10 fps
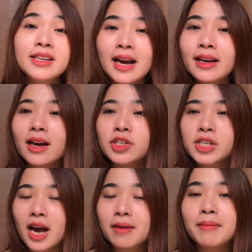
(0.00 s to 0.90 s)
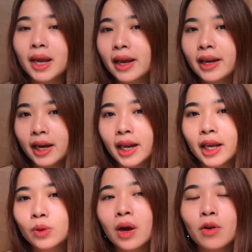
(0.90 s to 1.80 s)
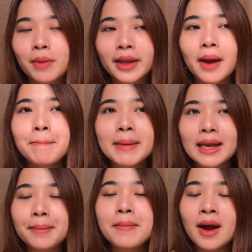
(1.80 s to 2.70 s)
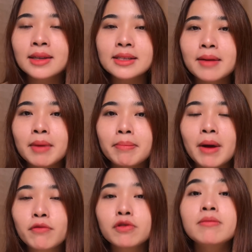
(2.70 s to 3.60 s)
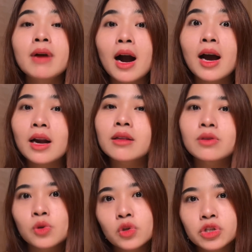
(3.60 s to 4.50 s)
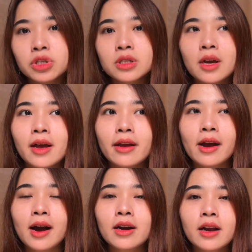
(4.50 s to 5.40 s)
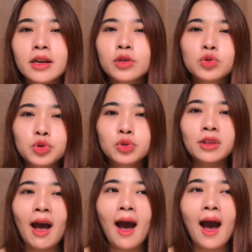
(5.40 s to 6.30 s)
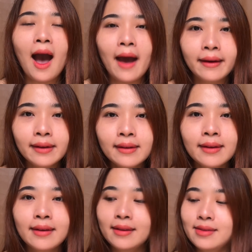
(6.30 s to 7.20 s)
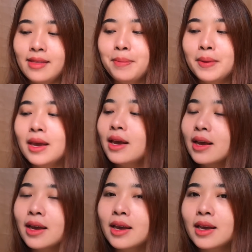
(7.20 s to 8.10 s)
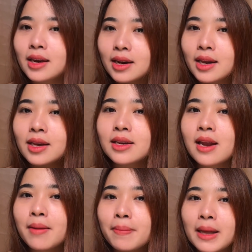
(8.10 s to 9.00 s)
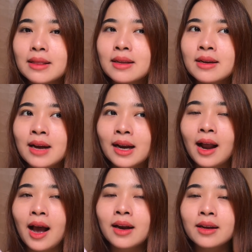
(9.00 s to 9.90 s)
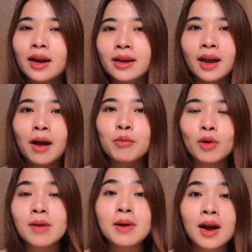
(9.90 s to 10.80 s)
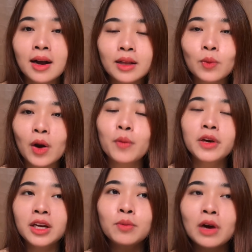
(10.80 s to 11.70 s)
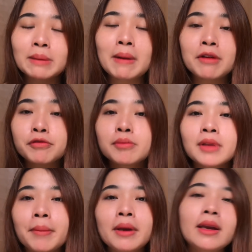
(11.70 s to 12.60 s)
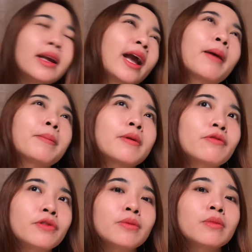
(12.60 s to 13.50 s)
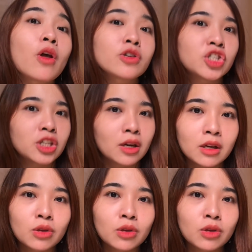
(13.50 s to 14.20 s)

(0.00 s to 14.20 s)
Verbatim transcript: dan yang charming ini itu aromanya mirip banget sama parfum Baccarat Rouge yang harganya itu jutaan tapi ini didapat dengan harga yang murah banget walaupun ini bukan parfum tapi ini kayak perfume lotion